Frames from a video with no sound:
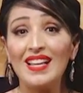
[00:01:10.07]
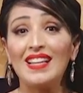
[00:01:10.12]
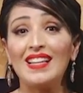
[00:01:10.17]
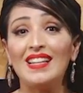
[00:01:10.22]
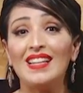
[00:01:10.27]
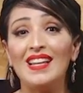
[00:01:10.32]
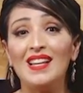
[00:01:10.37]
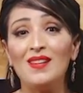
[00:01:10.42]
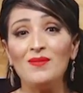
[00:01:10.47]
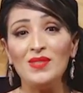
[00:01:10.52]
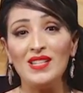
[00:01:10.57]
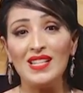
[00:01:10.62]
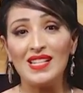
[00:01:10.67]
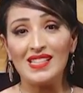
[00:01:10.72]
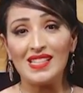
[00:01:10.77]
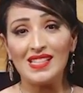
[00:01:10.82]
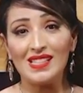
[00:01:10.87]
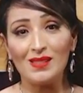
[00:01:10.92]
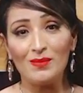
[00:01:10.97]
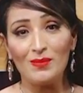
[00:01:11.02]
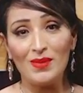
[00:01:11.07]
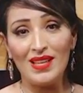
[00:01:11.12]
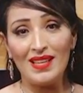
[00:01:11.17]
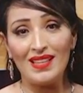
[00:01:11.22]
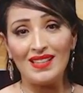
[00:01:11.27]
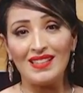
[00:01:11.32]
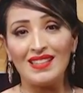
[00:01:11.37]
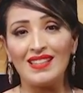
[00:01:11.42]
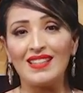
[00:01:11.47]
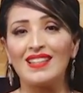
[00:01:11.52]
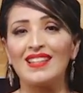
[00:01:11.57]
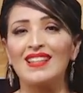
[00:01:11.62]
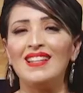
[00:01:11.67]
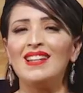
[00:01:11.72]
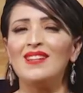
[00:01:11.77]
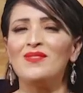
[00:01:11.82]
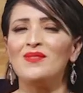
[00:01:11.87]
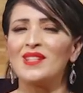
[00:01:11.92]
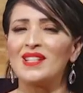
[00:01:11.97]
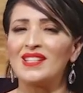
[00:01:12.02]
كلام ناس زمان
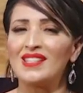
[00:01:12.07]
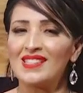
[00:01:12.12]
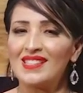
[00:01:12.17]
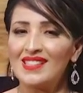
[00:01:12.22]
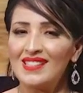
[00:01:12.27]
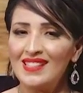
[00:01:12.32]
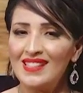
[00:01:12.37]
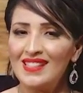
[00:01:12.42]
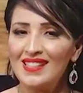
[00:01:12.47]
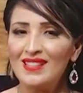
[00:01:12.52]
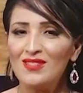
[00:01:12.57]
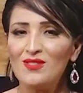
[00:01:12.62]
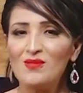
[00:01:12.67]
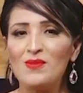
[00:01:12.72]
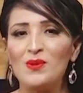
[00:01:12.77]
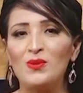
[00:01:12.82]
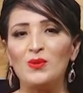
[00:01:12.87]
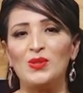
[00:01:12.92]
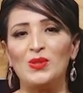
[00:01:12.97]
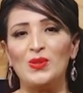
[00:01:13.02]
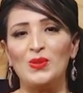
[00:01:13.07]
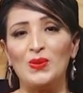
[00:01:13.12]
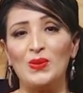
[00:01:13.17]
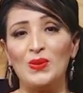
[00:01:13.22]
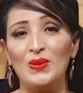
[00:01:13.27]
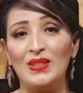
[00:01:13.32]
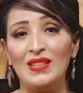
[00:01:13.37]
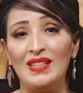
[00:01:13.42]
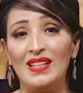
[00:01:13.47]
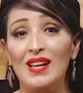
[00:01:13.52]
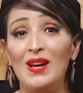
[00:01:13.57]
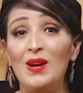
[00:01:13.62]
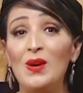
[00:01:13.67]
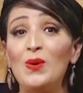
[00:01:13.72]
كلام رزين وموزون